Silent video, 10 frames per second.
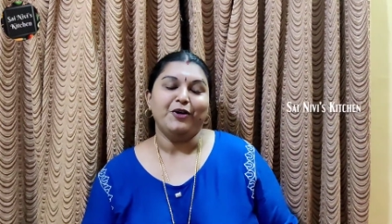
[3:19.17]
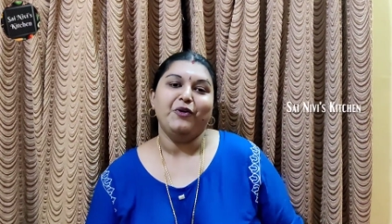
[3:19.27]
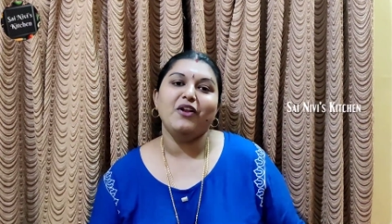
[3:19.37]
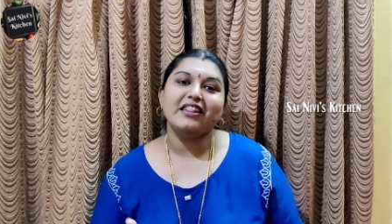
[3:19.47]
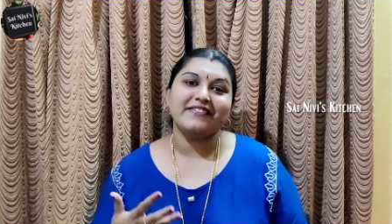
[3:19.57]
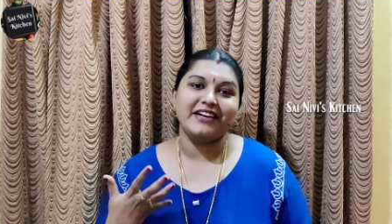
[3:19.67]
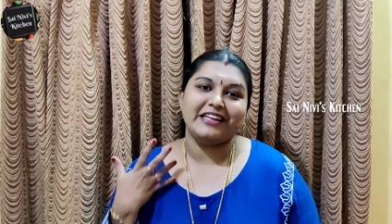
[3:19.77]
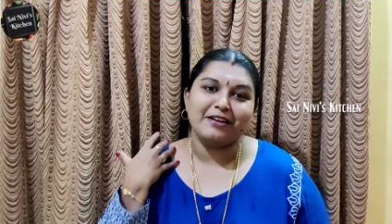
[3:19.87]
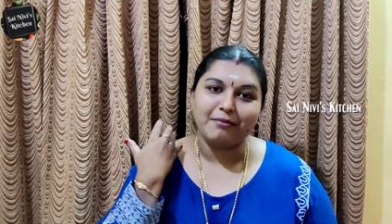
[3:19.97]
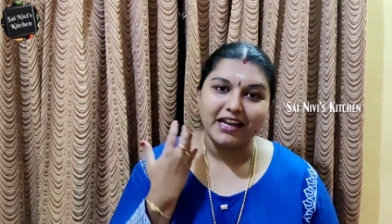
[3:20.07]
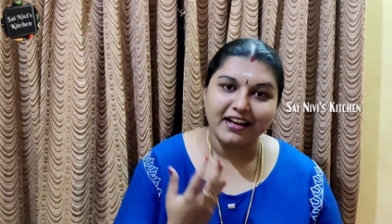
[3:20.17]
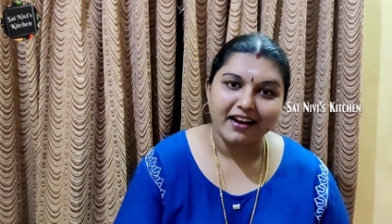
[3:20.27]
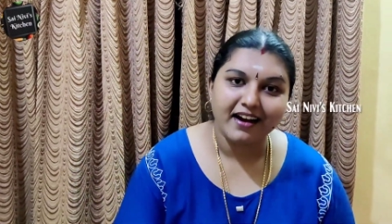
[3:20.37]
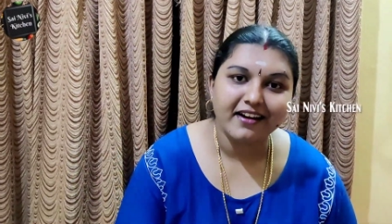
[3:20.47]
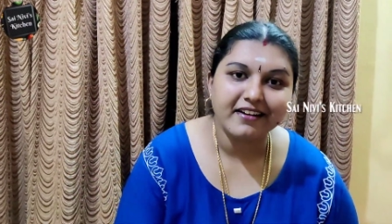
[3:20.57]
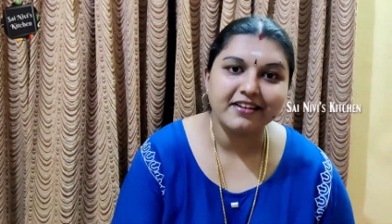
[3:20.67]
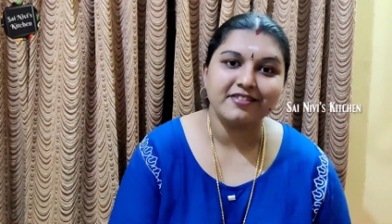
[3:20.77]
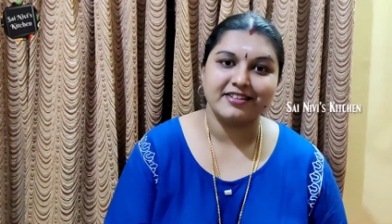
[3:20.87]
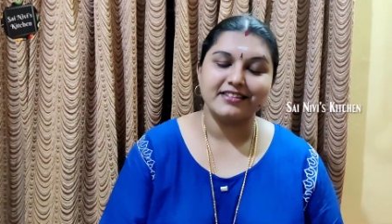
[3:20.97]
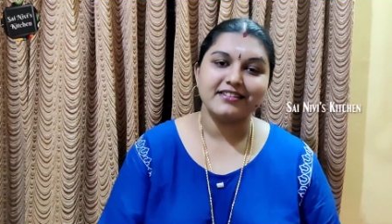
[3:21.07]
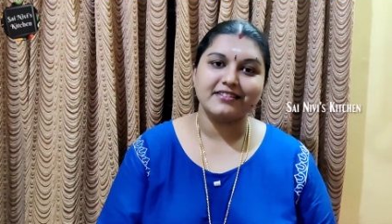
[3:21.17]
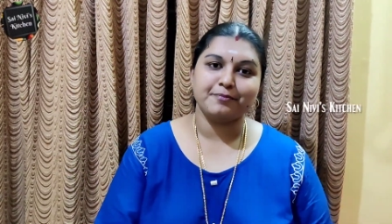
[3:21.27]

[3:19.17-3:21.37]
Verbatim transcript: உளுந்த விடைக்கு மெயினான வந்து